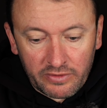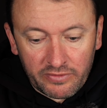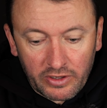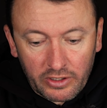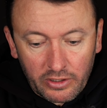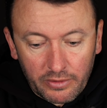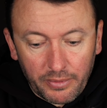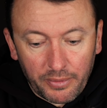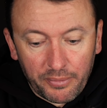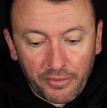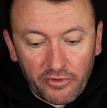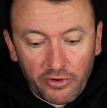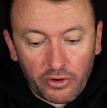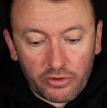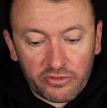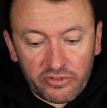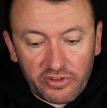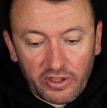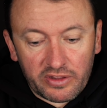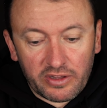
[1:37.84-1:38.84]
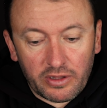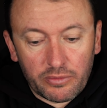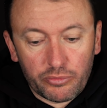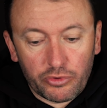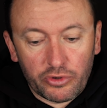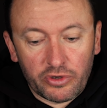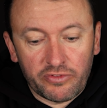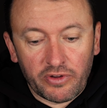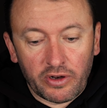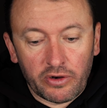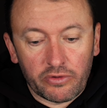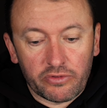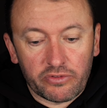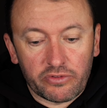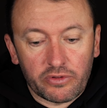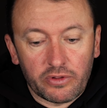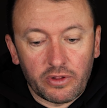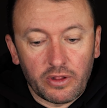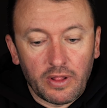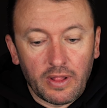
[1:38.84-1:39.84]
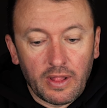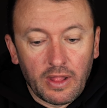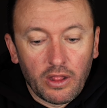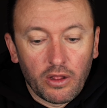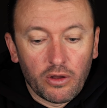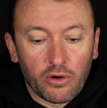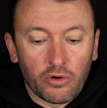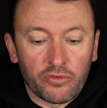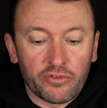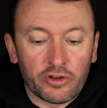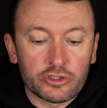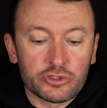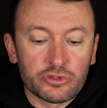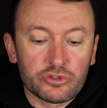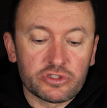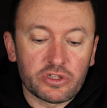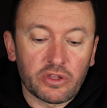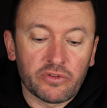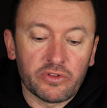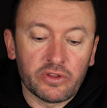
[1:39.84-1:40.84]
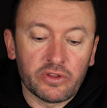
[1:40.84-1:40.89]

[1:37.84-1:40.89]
qui va quand même avoir une certaine polyvalence. On va juste